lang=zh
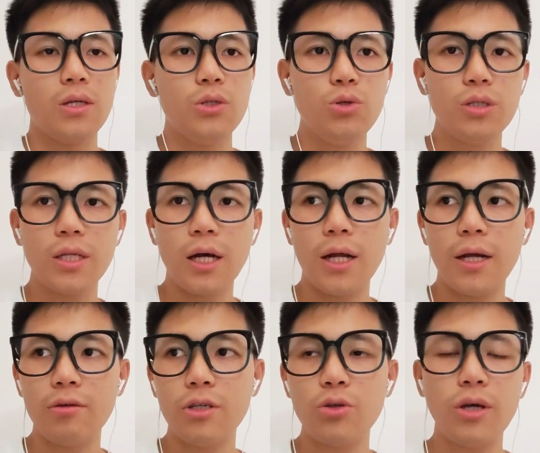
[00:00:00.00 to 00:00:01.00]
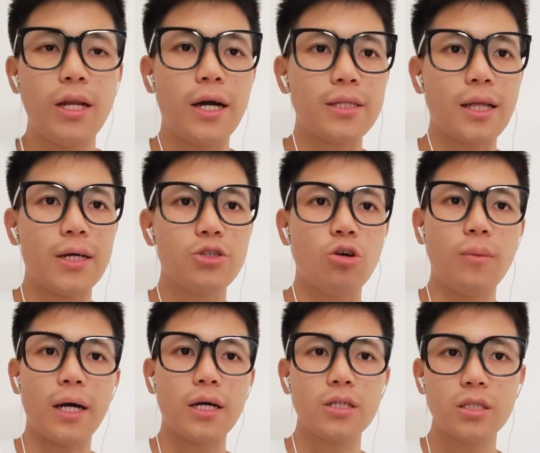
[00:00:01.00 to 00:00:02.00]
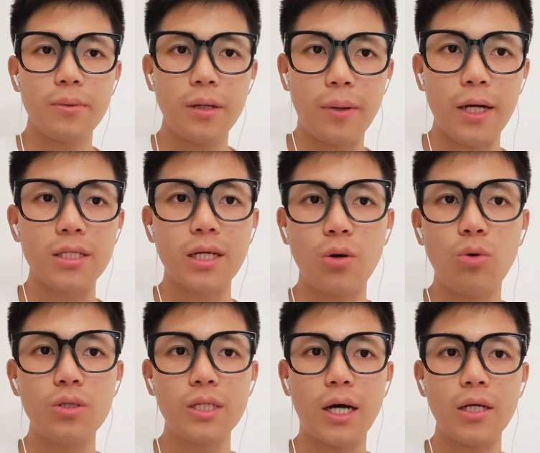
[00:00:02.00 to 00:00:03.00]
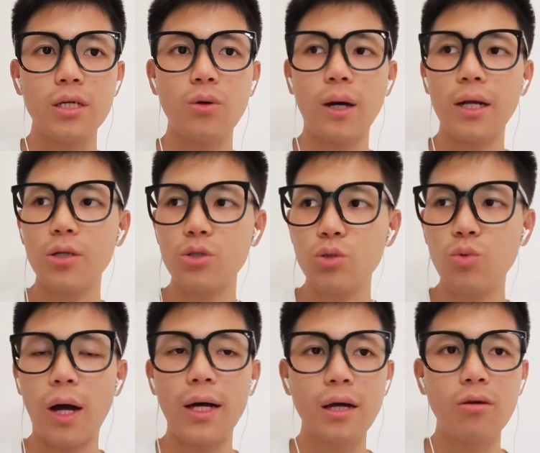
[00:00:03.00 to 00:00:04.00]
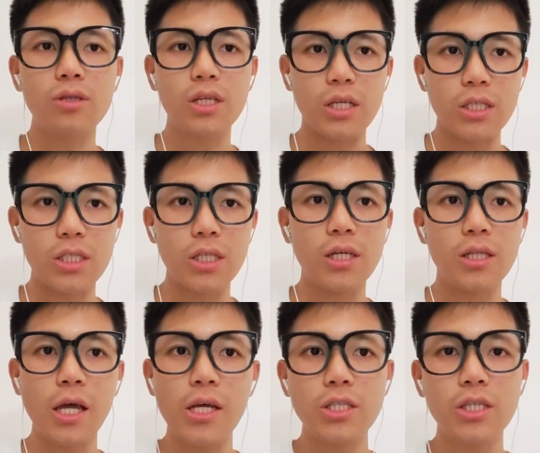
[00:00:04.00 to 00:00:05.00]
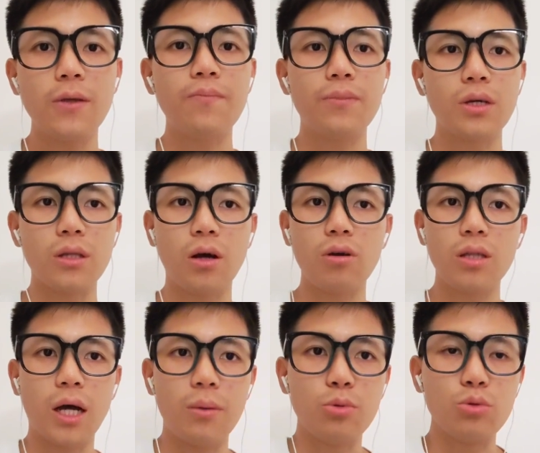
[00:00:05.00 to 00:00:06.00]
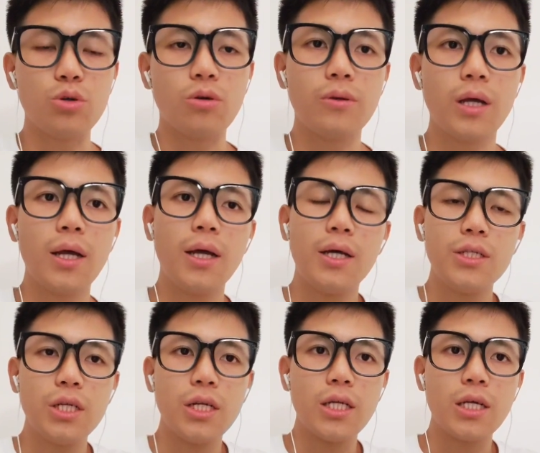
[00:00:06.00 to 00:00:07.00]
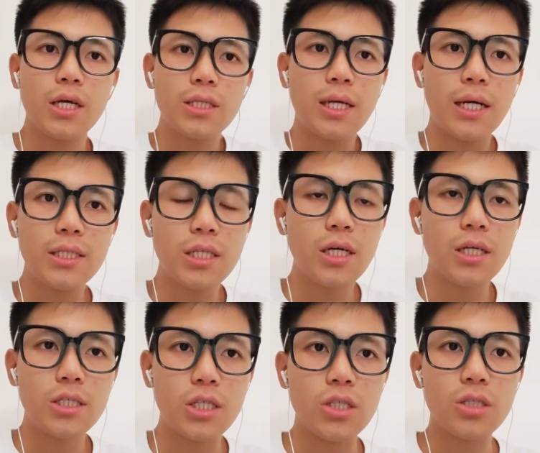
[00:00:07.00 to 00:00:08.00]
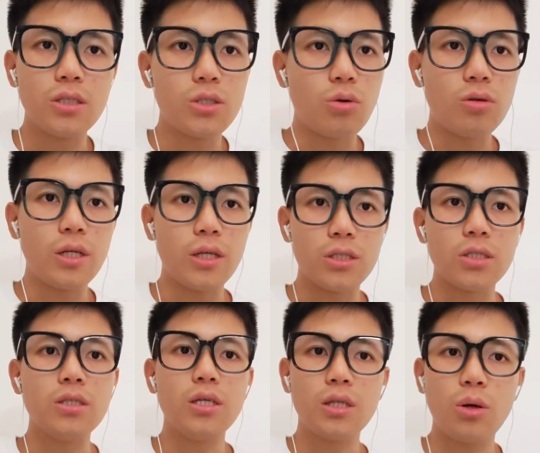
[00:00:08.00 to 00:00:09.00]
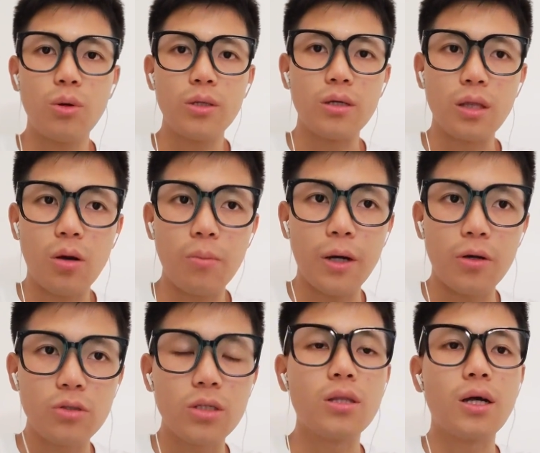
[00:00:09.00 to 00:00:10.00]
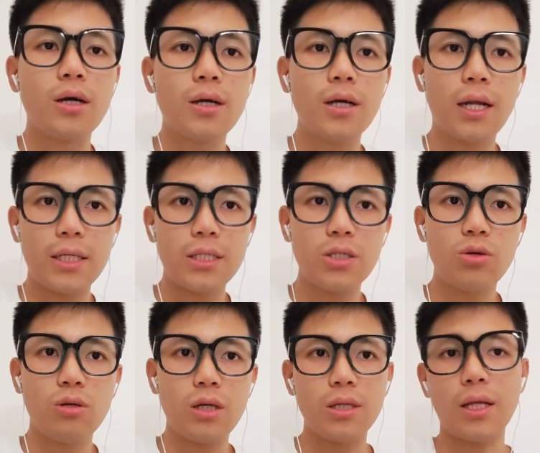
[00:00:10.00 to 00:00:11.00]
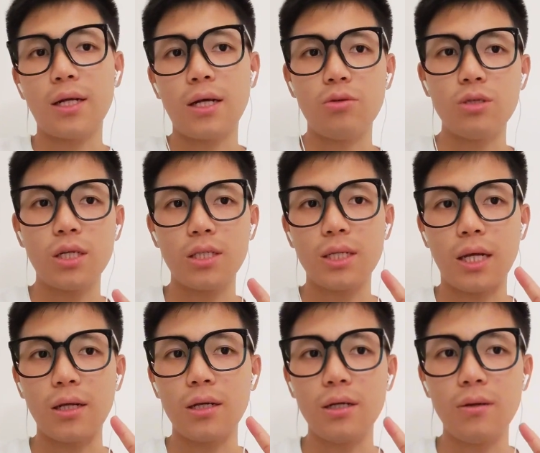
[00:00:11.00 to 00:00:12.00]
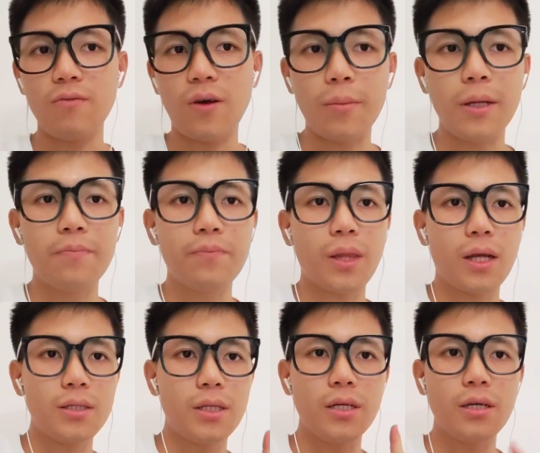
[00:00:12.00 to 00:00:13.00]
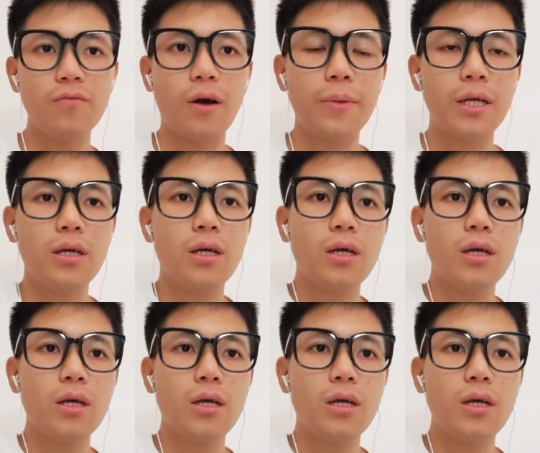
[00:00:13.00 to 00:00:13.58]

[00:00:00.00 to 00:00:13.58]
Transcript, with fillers: 如今的辽宁队两大筹码更是被摆上货架，有望呢去挖到顶级的内线，得到更大补充。新的一个赛季呢，其实总体的实力都会得到飙升的。跟大家重点探讨一下三个方面。第一个方面。